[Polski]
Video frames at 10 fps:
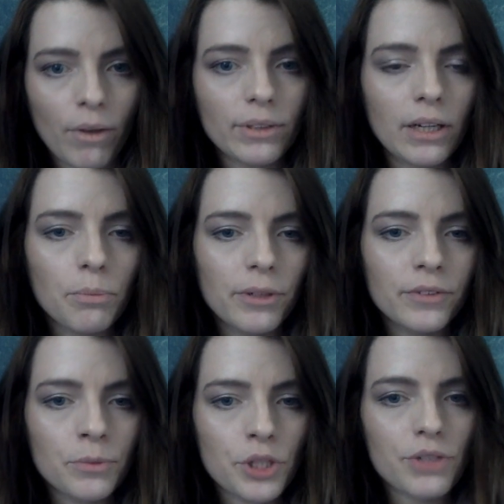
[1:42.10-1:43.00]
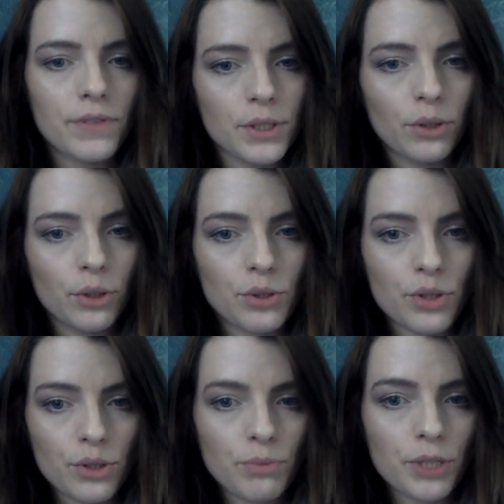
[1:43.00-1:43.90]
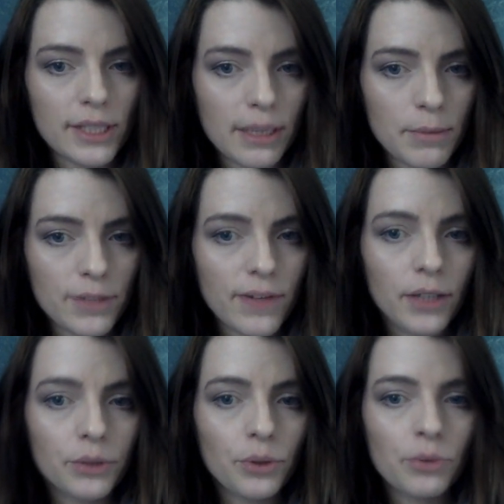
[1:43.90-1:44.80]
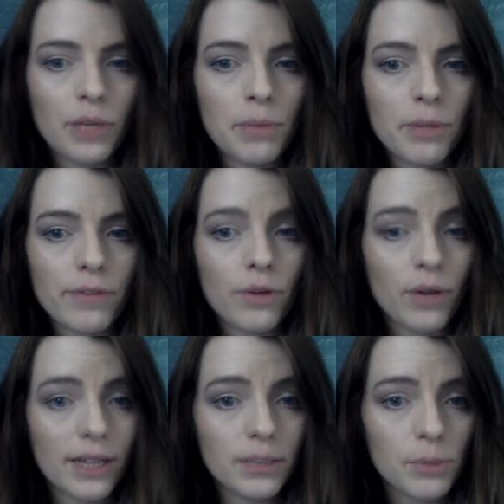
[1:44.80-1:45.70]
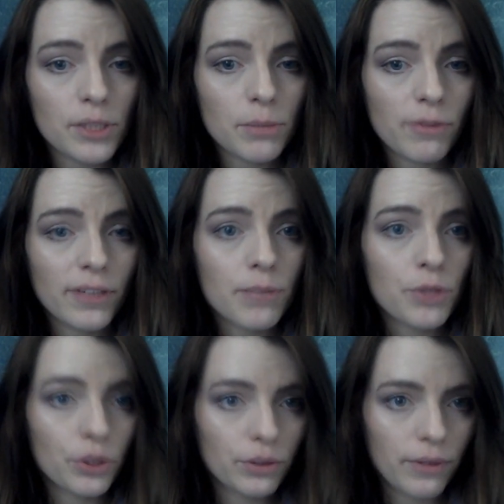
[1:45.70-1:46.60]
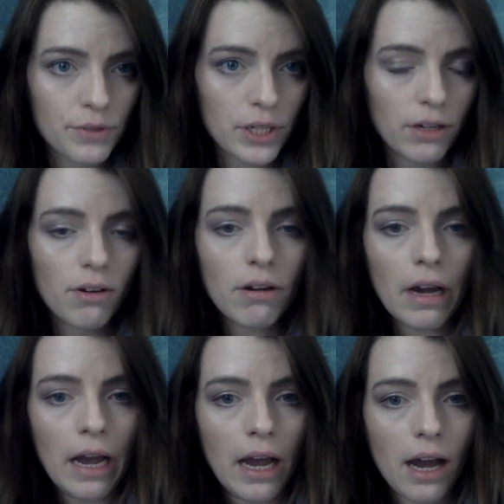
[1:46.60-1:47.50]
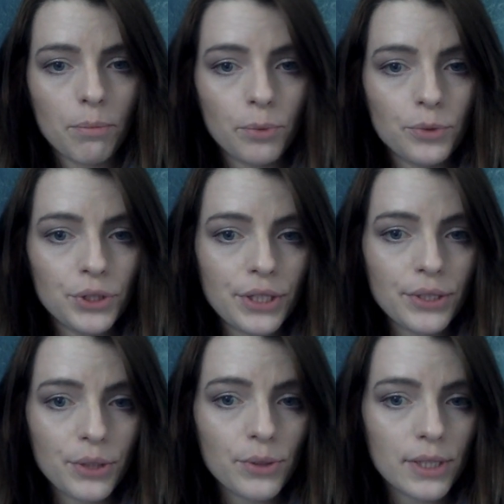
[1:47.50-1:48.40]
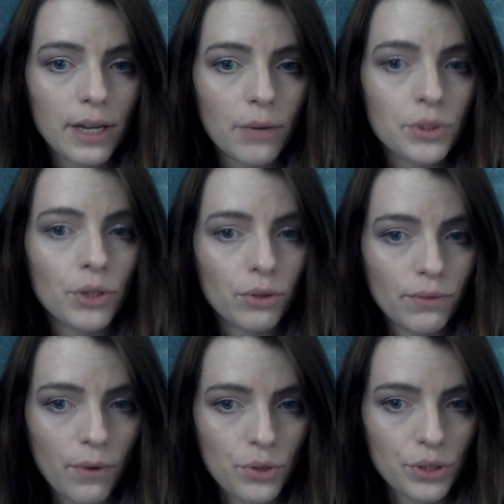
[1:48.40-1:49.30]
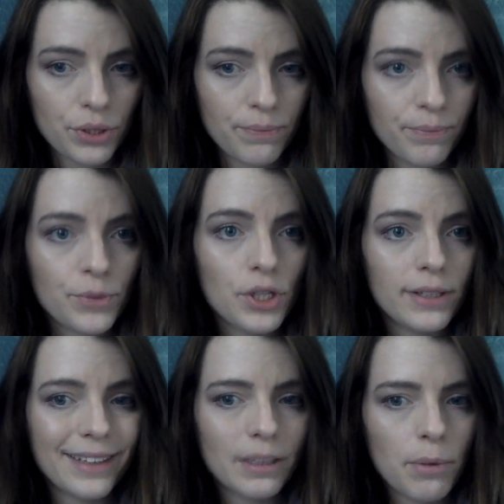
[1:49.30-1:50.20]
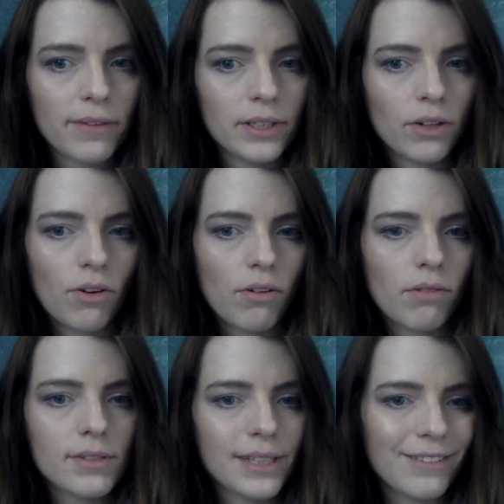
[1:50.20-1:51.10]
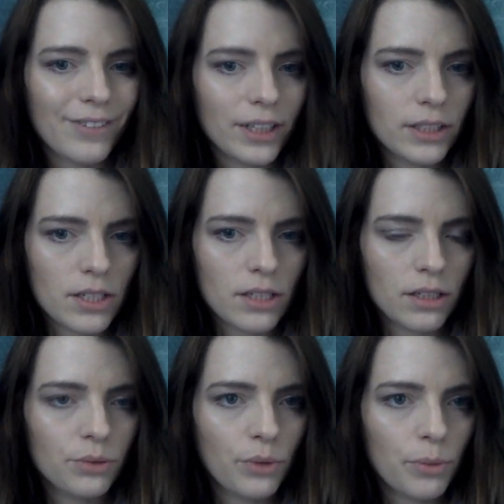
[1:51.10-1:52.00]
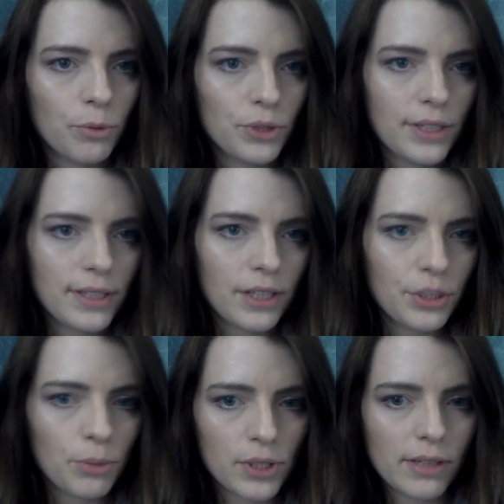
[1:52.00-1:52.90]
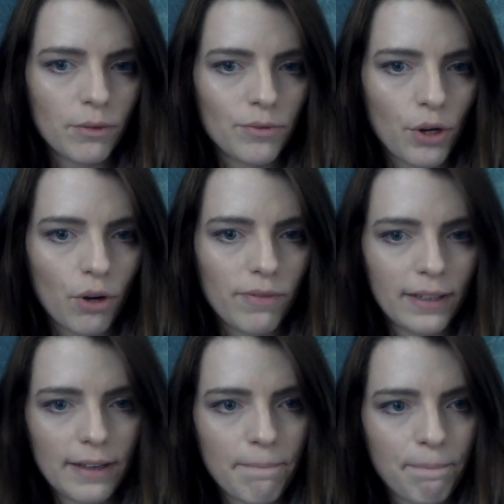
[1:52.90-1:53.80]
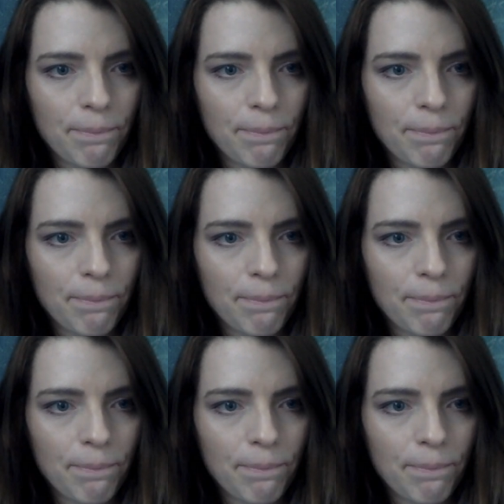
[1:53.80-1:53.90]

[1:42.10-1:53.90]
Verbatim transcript: O taką pewną rzeczywistość dotyczącą przestępstwa, którą najpierw organy postępowania przygotowawczego, a później sąd starają się odtworzyć, czyli tak naprawdę o stan faktyczny, który później stanie się podstawą wyrokowania.